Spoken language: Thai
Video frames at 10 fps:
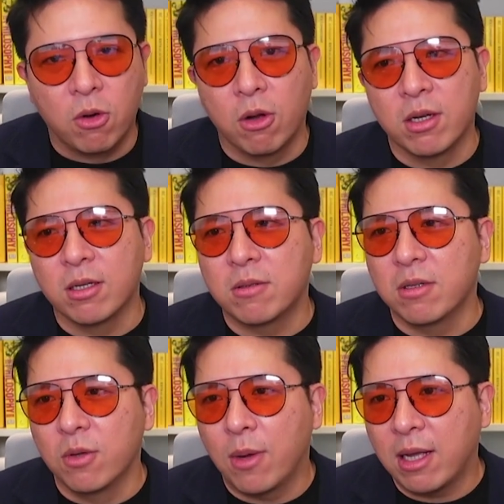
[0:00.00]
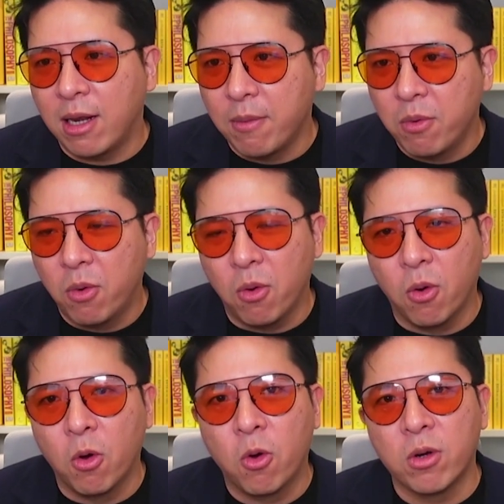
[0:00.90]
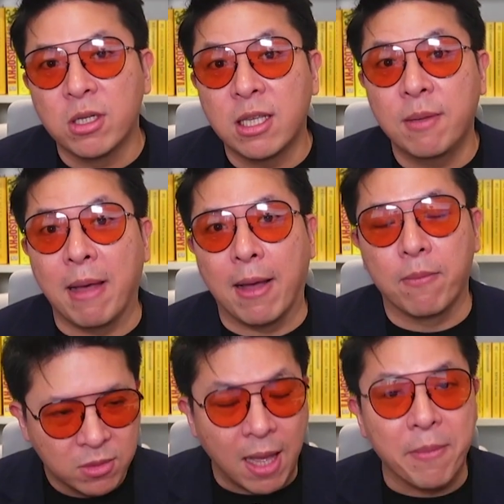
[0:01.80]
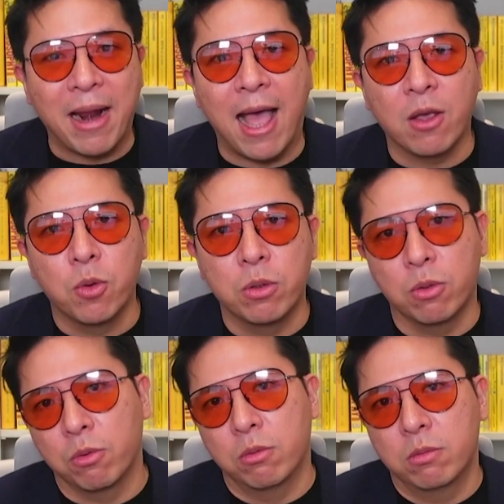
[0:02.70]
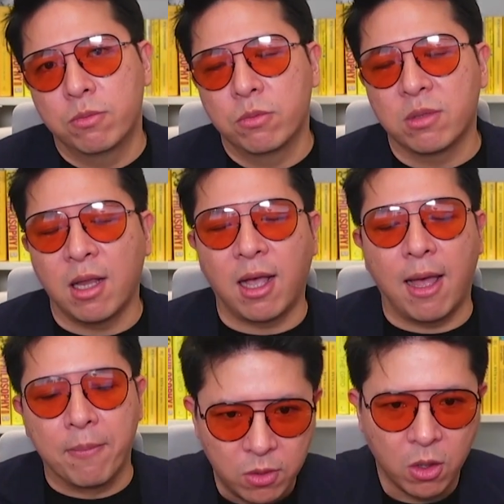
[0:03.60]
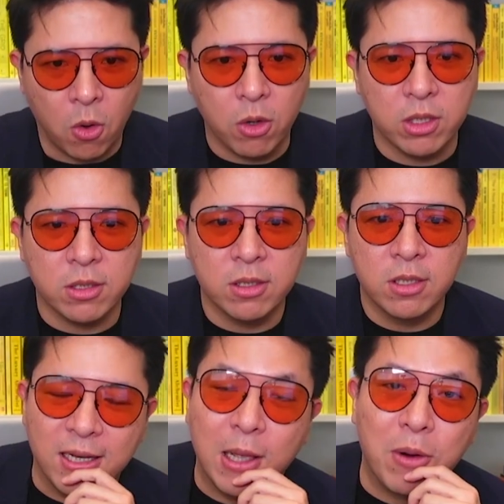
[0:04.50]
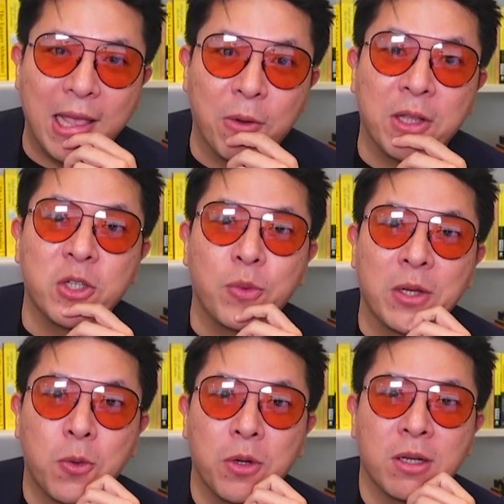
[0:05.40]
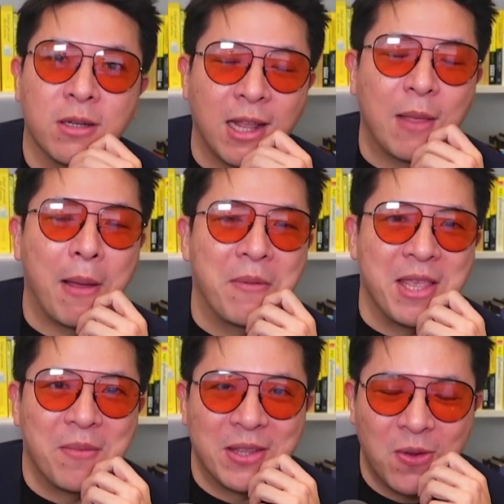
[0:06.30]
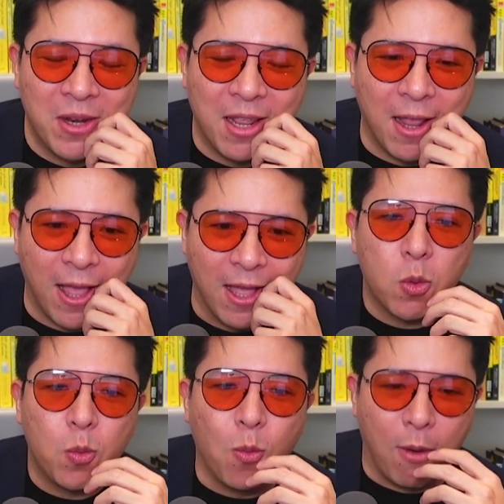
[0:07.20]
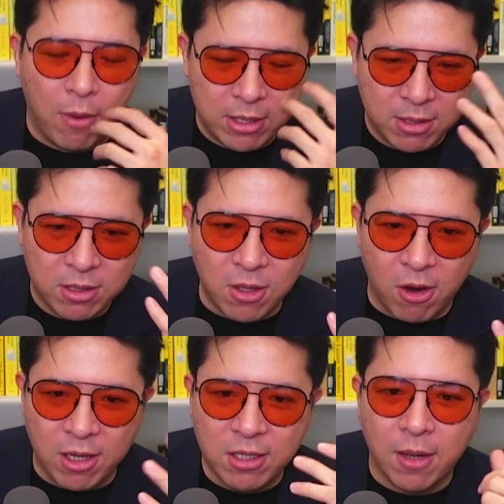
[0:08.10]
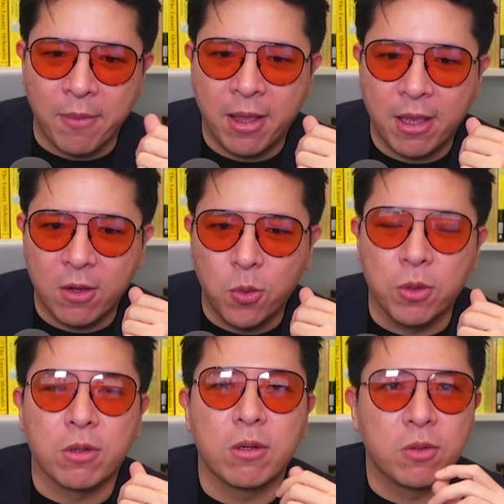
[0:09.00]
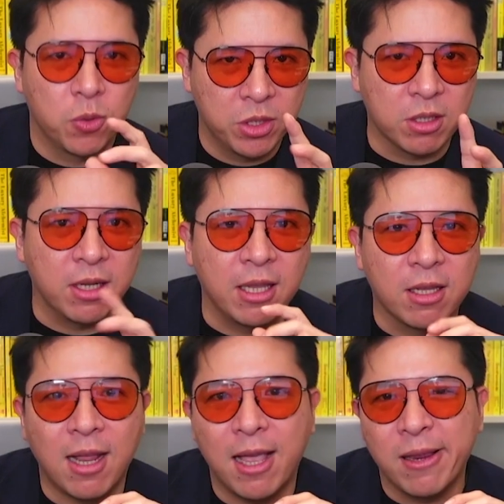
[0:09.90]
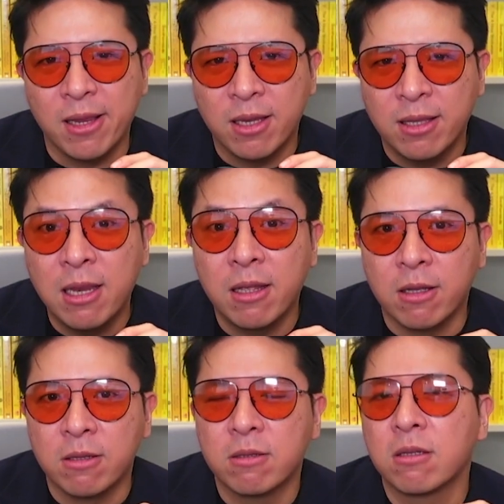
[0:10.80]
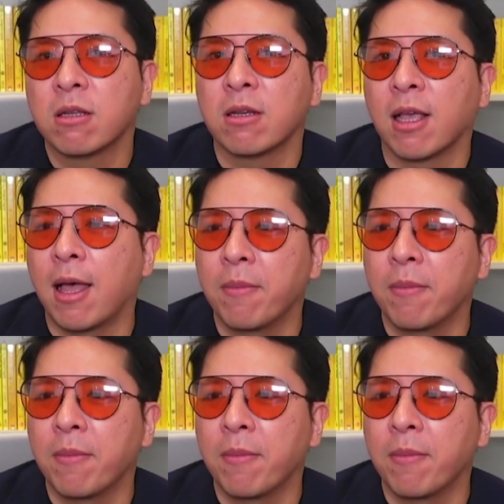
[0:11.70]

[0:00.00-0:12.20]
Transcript: คนหรือว่ากำลังโมโหคนที่แบบทำร้ายคุณอยู่นะครับ คนเลวๆในชีวิตคุณอะไรแบบนี้เป็นต้นเนี่ยนะฮะหวังว่าตอนนี้จะทำให้คุณรู้สึกดีขึ้นได้ นิดหนึ่งนะครั